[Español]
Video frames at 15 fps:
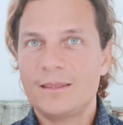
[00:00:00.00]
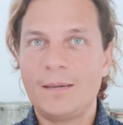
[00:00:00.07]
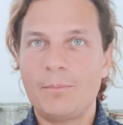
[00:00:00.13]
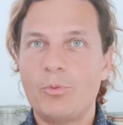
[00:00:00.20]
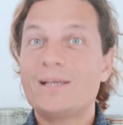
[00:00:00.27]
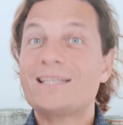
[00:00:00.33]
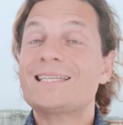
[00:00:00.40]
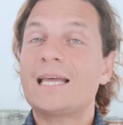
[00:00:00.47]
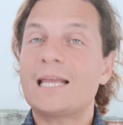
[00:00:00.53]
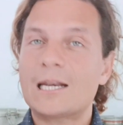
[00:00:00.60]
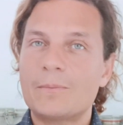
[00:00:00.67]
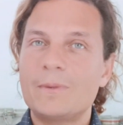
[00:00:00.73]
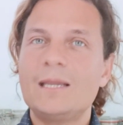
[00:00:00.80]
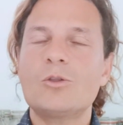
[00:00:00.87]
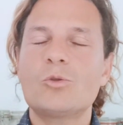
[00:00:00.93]
Después
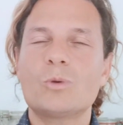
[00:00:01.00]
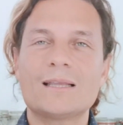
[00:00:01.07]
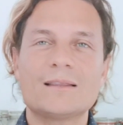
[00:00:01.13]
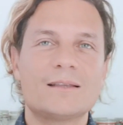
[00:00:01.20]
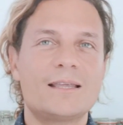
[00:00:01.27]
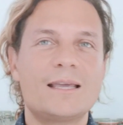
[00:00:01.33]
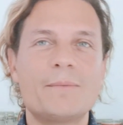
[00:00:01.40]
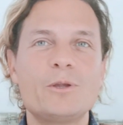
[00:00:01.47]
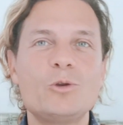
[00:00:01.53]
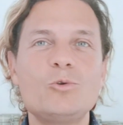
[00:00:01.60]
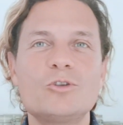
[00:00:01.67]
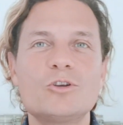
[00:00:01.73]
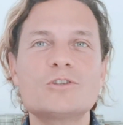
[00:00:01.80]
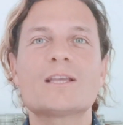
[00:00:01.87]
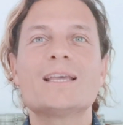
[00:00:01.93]
hervir durante 10
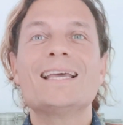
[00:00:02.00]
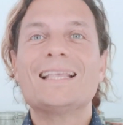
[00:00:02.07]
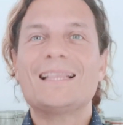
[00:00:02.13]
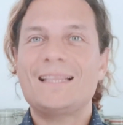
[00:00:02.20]
minutos,